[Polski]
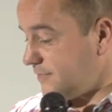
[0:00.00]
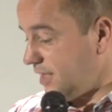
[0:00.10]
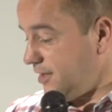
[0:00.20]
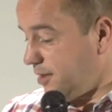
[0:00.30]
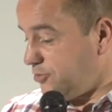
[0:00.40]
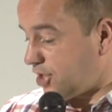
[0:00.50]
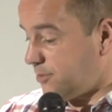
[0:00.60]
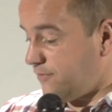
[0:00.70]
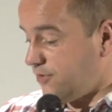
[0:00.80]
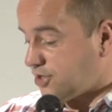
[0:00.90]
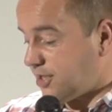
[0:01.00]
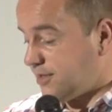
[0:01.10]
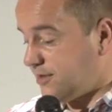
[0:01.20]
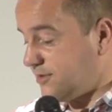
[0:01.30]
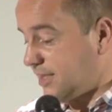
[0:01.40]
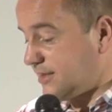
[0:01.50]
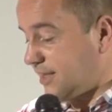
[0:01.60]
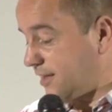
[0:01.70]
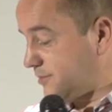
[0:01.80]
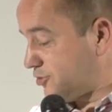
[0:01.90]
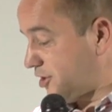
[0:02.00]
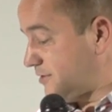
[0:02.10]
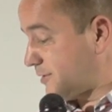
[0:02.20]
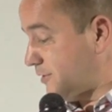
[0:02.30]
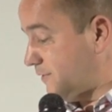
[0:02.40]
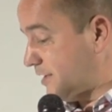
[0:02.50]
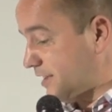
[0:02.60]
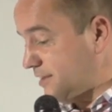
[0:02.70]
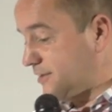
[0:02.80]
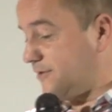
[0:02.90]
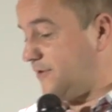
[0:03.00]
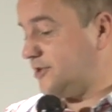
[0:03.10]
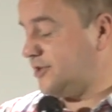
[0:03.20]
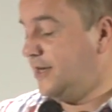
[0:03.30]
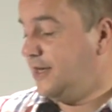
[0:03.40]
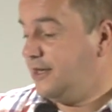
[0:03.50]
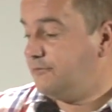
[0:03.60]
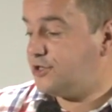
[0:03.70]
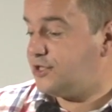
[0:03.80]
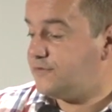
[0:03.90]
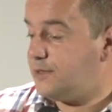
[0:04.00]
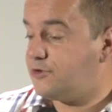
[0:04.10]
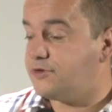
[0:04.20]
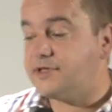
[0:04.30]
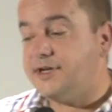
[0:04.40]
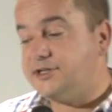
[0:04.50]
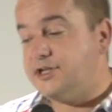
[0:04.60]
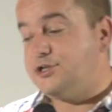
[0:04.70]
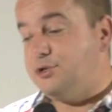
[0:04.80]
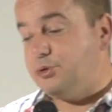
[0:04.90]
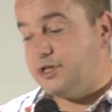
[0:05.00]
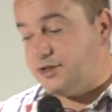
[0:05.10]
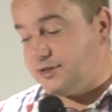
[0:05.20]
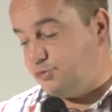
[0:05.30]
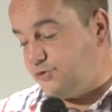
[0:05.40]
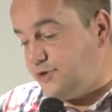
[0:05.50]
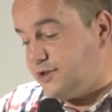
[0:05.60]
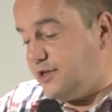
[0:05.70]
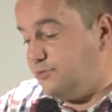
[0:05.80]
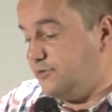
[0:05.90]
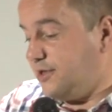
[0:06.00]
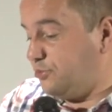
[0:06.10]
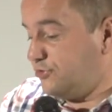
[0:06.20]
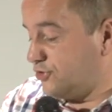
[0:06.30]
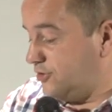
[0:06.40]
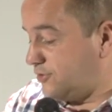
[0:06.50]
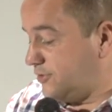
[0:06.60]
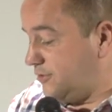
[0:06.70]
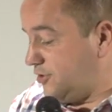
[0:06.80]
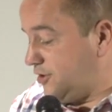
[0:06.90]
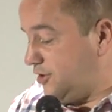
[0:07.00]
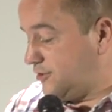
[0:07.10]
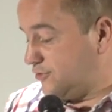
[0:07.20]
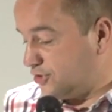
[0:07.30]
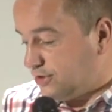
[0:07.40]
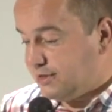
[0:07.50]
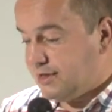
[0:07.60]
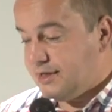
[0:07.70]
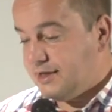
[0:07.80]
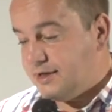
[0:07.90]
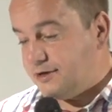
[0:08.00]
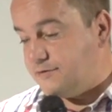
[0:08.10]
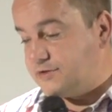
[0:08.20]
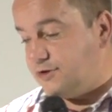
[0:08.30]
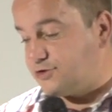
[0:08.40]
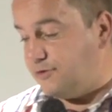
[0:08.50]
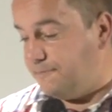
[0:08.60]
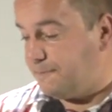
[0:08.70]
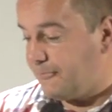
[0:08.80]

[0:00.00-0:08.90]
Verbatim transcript: jak możemy właśnie ten, ten tekst Bożego Słowa realizować właśnie w tym kontekście, jeśli Pan nie zbuduje domu, na próżno trudzą się ci, którzy go wznoszą.